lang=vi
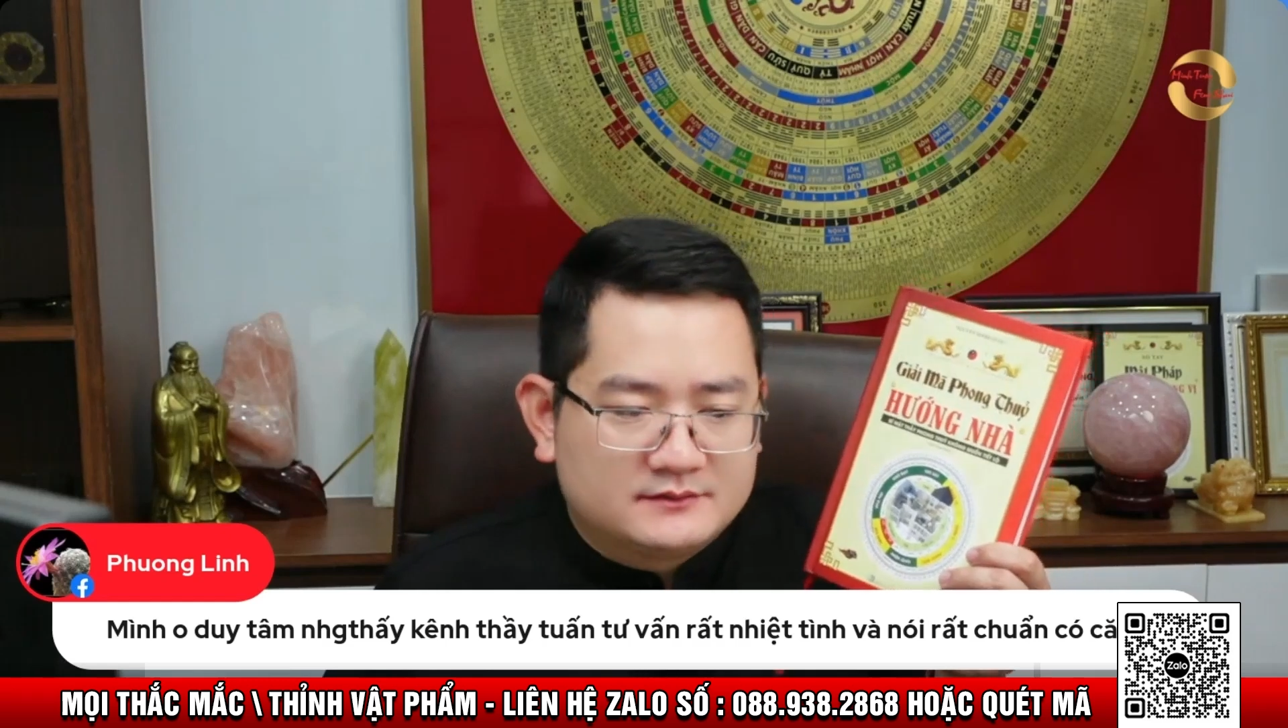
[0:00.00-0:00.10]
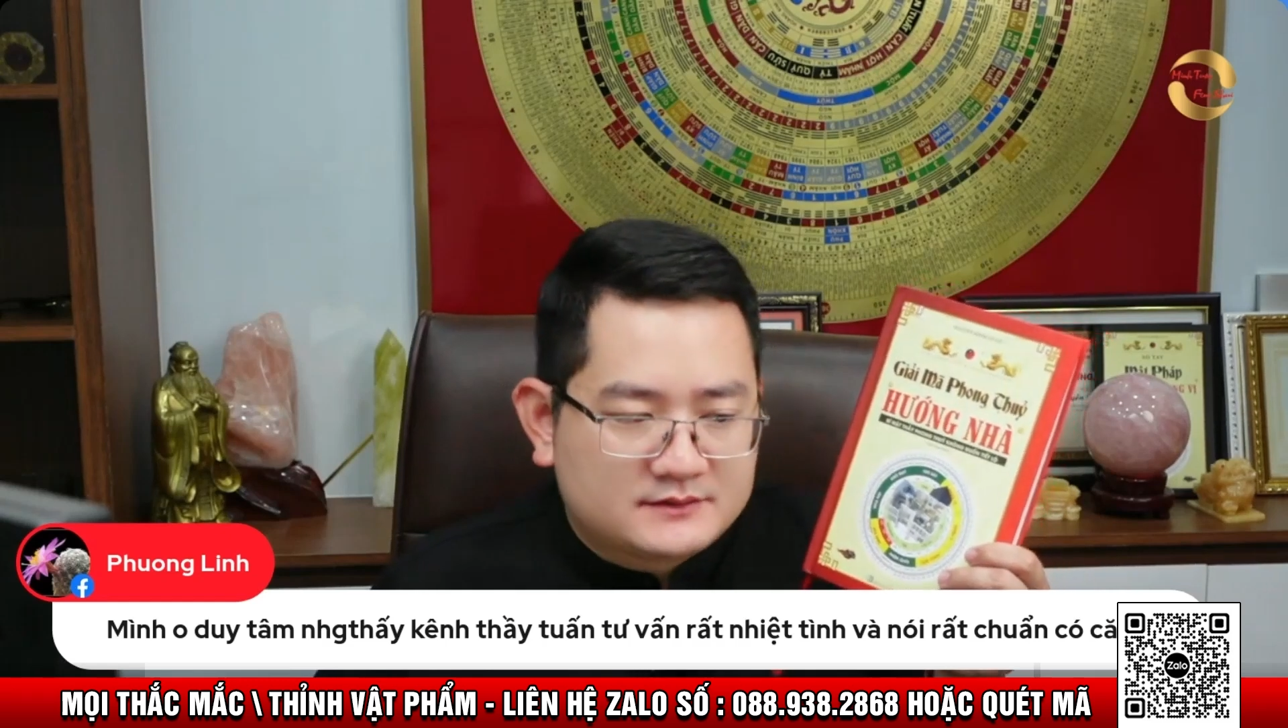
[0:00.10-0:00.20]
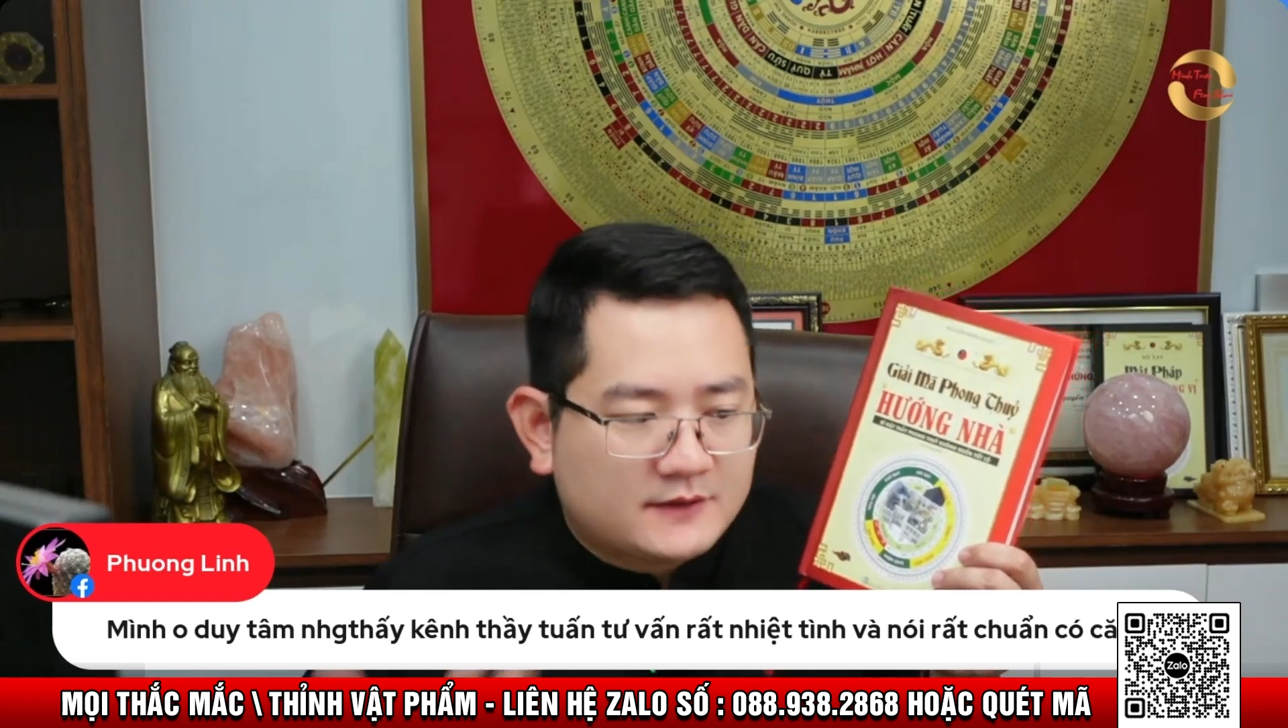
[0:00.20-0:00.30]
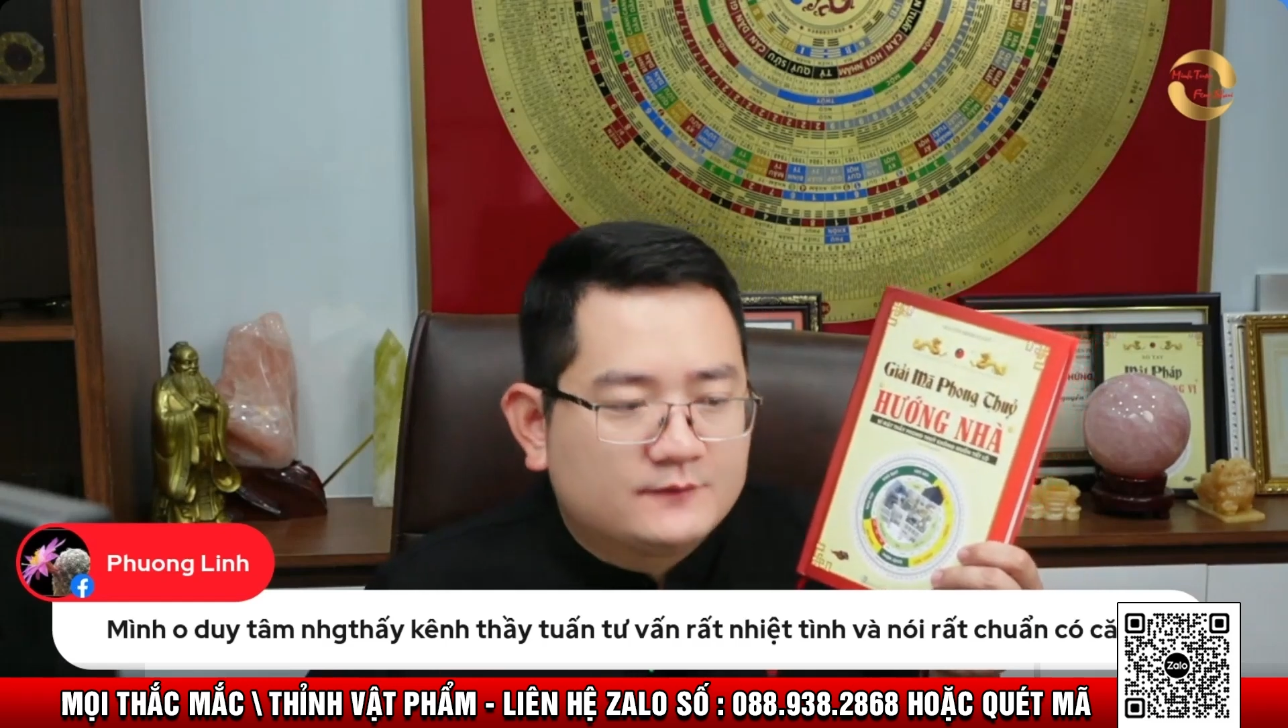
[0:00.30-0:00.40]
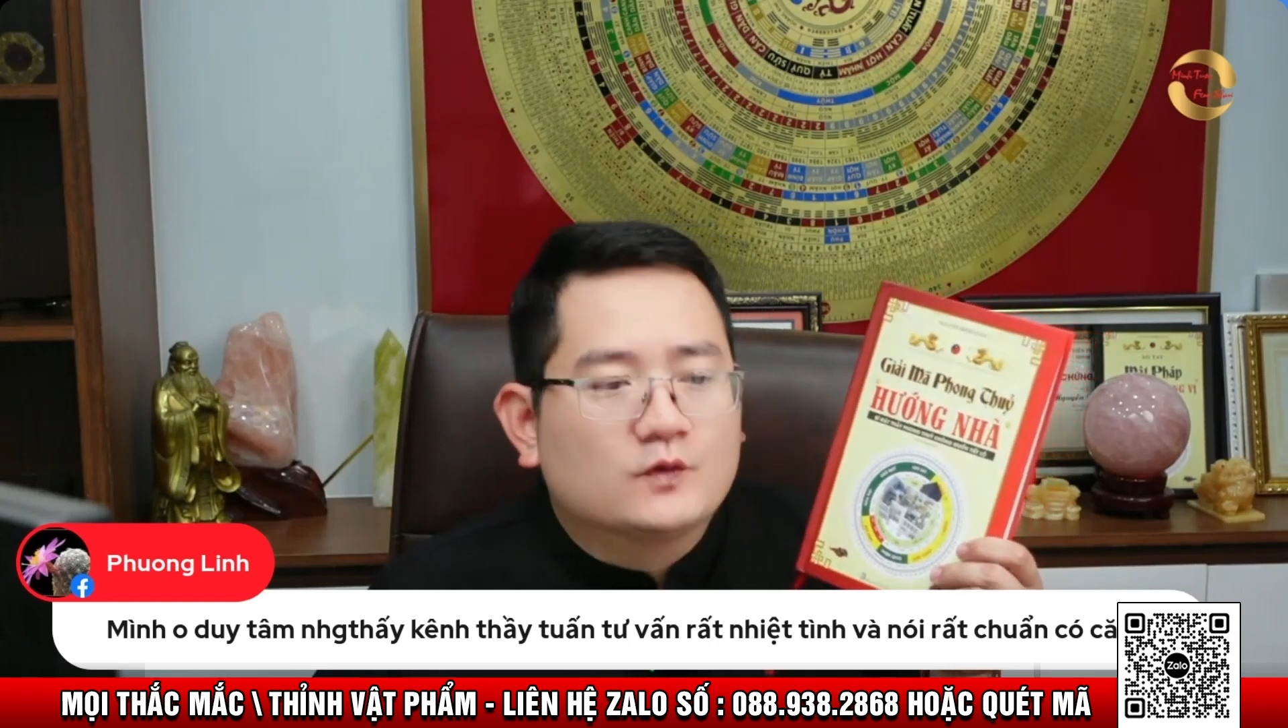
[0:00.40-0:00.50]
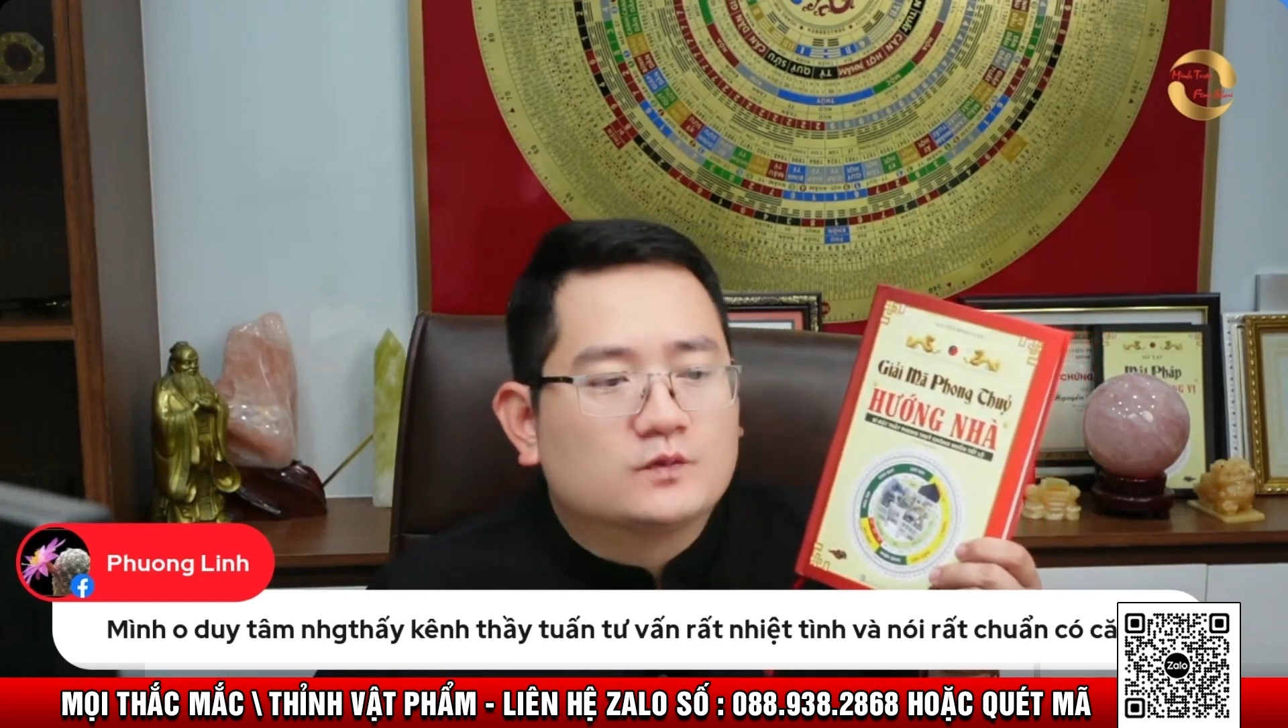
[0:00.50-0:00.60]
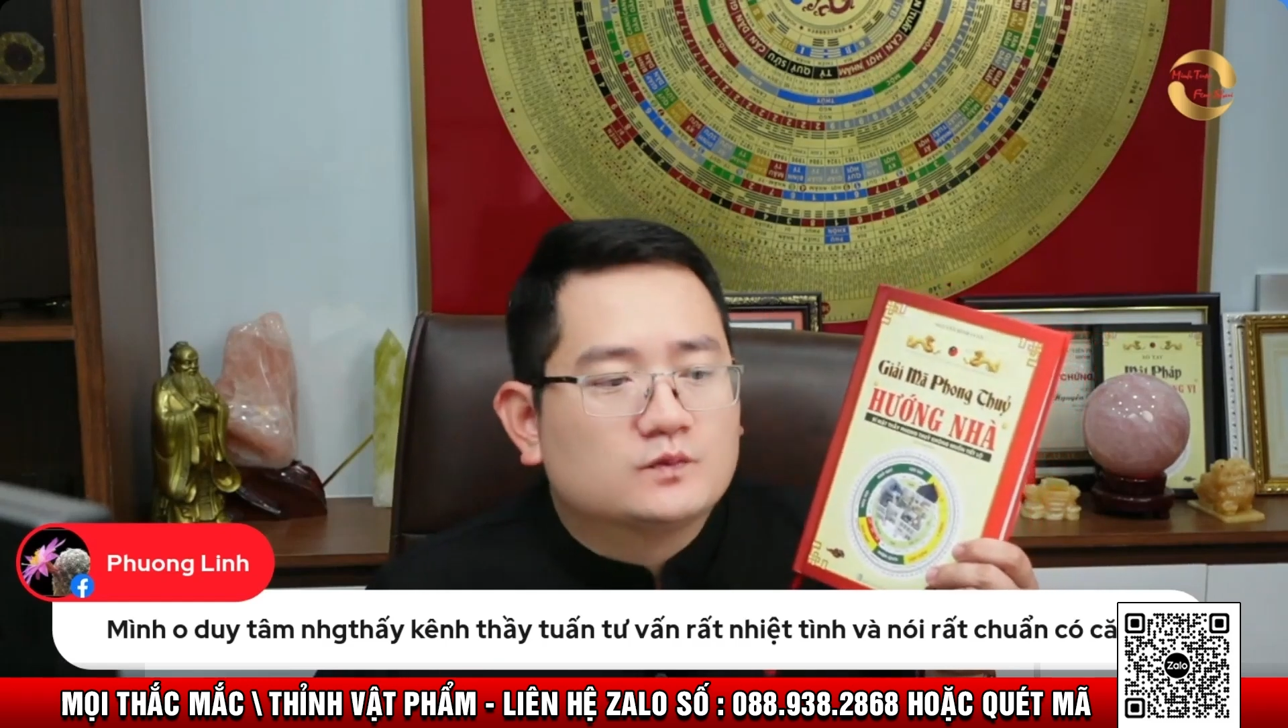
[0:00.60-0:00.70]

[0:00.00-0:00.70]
khắc phục